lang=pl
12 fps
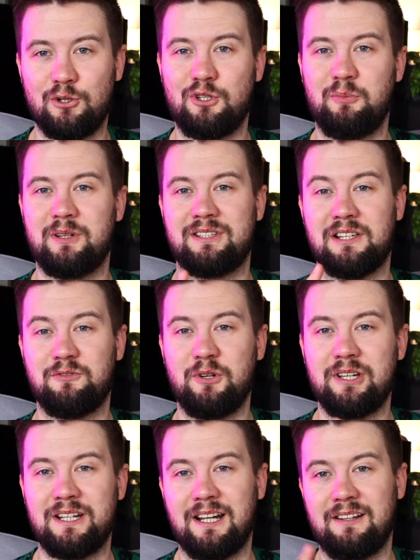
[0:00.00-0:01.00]
osobę ze
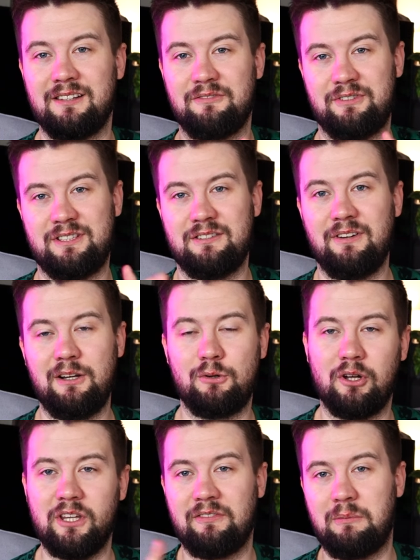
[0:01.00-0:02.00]
swojej karty na festiwalu,
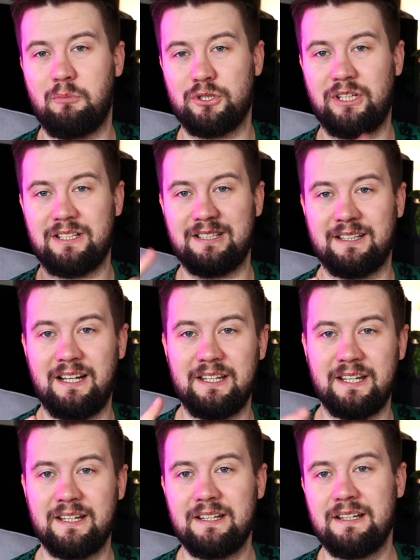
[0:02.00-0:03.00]
ona Wam może dać
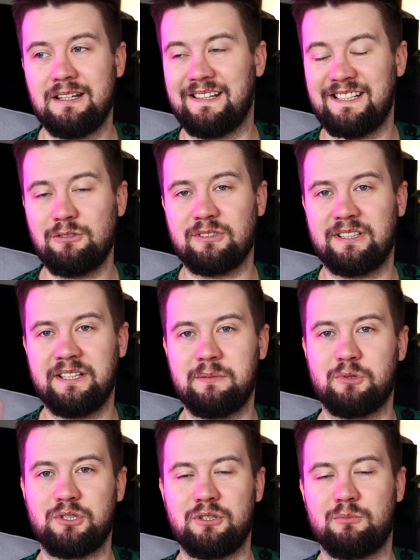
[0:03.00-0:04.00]
zadanie i za to zadanie
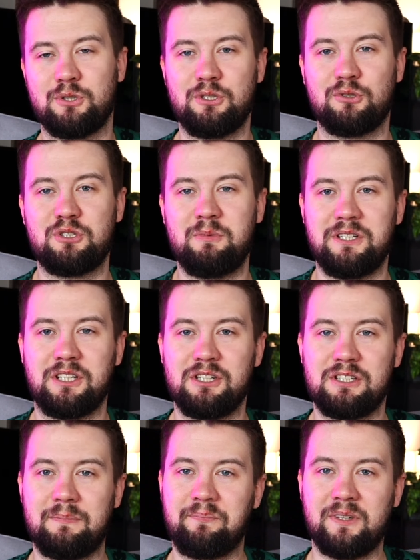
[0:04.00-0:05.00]
możecie otrzymać jakiś
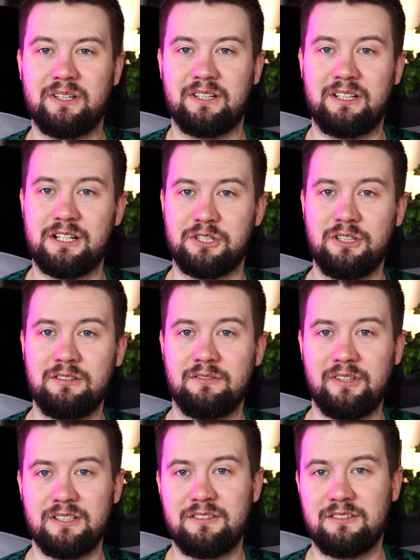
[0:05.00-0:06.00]
tam e, gadżet,
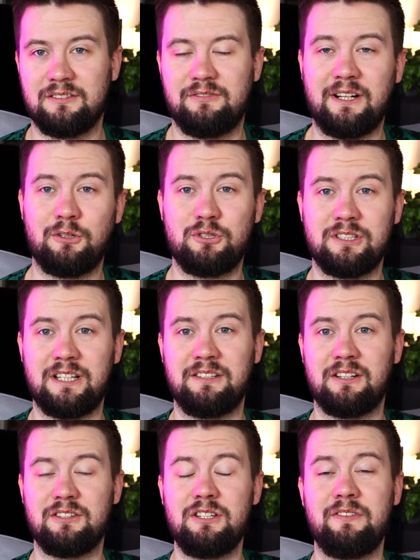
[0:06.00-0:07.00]
więc e, warto się
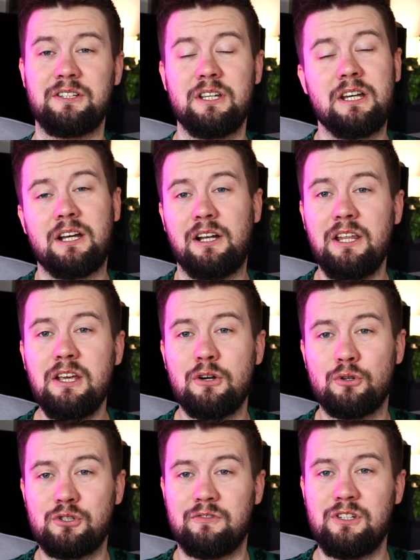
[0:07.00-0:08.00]
zainteresować. Link
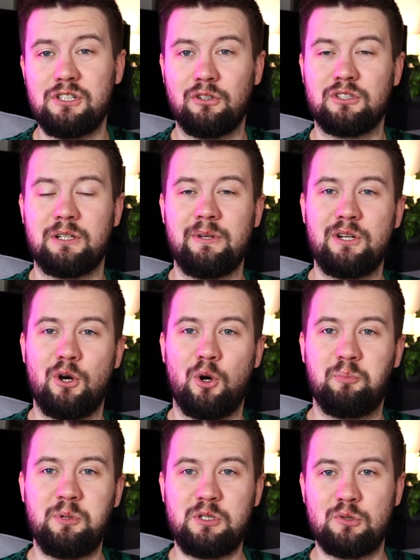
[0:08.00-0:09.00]
oczywiście do całego
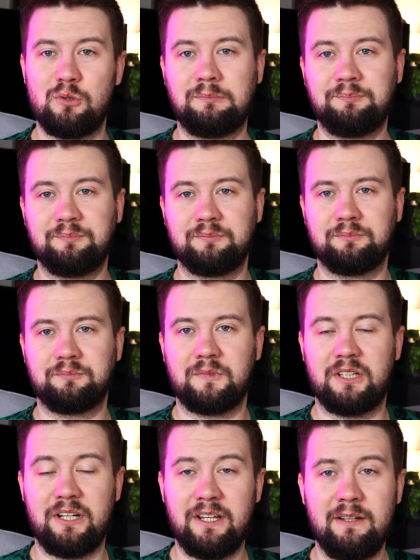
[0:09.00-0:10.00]
opisu mm,
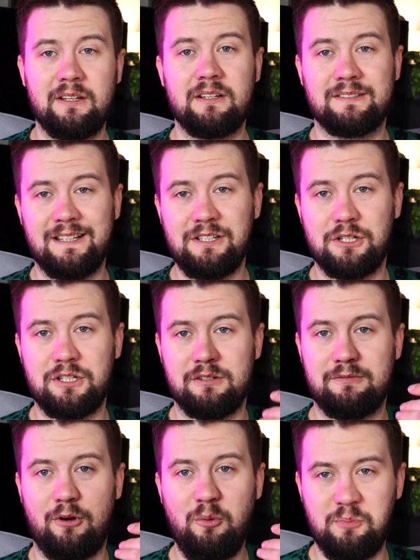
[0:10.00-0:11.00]
gry znajdziecie
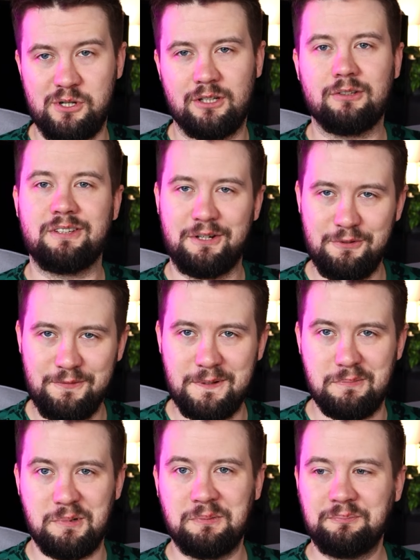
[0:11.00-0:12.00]
w opisie do tego
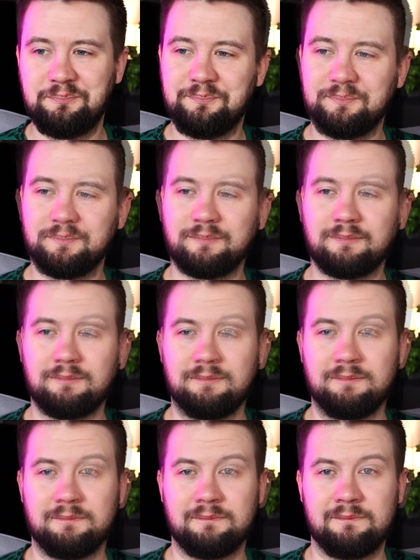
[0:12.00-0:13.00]
filmu.
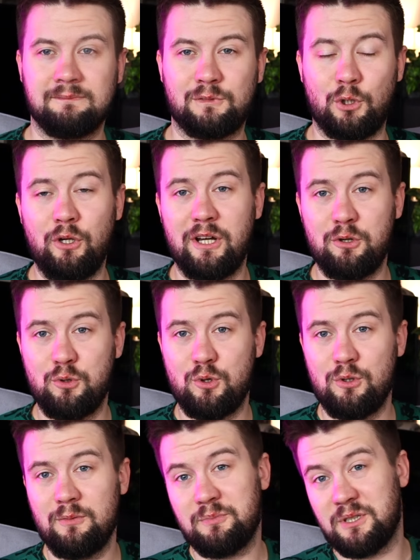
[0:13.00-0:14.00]
Trochę
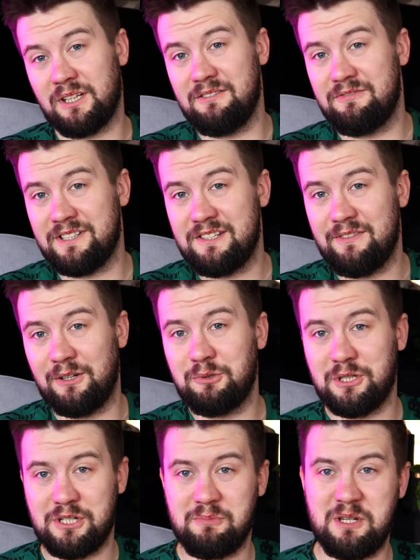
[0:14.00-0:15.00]
ruchu przy takim festiwalu
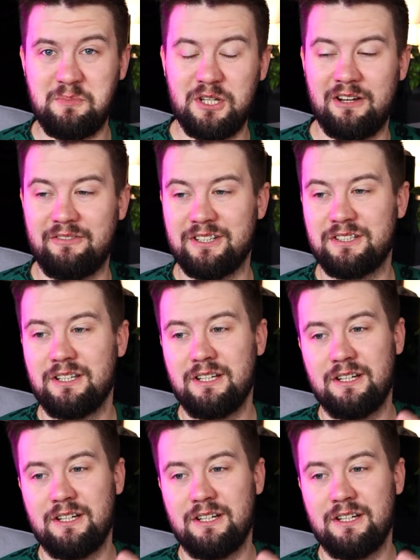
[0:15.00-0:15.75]
też nam się przyda, więc